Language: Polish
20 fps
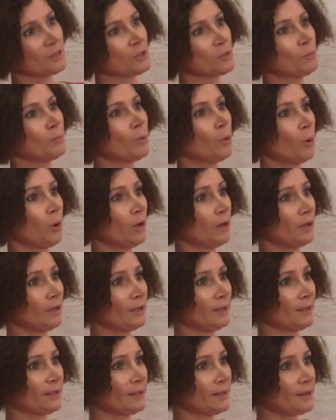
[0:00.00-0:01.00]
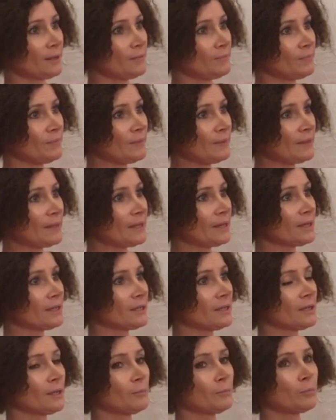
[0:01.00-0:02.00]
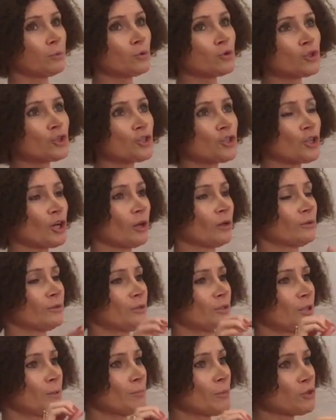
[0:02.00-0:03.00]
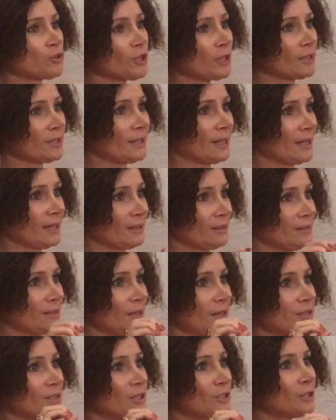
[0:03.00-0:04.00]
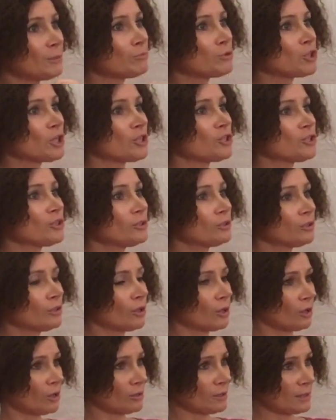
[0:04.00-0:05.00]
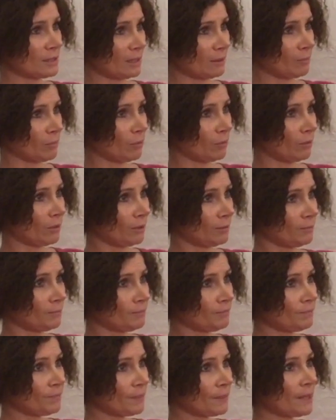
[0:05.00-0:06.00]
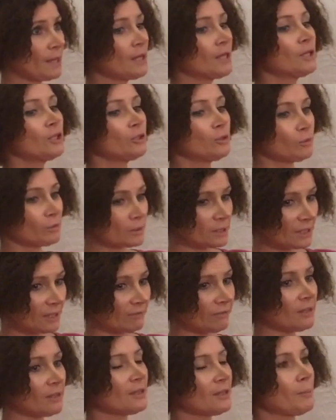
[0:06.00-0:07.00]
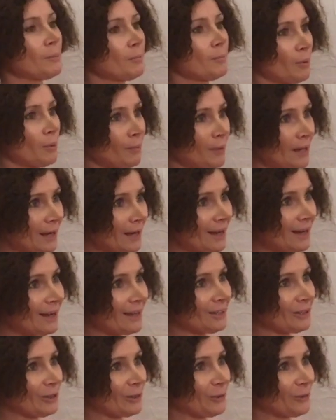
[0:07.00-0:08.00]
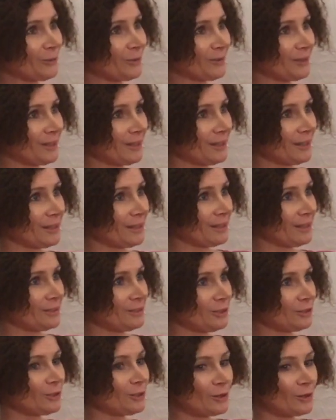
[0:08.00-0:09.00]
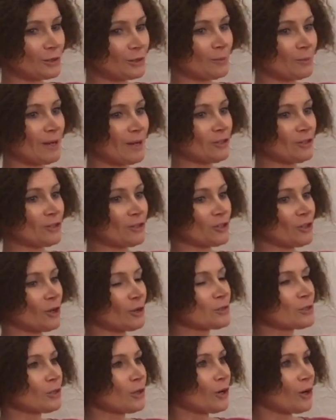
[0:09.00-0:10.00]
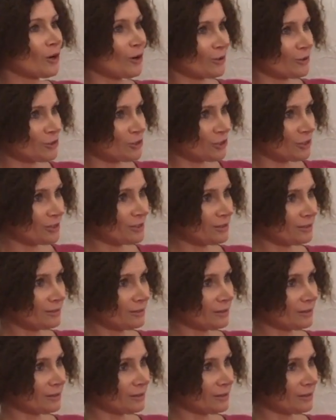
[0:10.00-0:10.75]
jest ból. Niepuszczony, niepożegnany, nie, nie, do końca ból. I ustawienia pomagają nie tylko zobaczyć, o co chodzi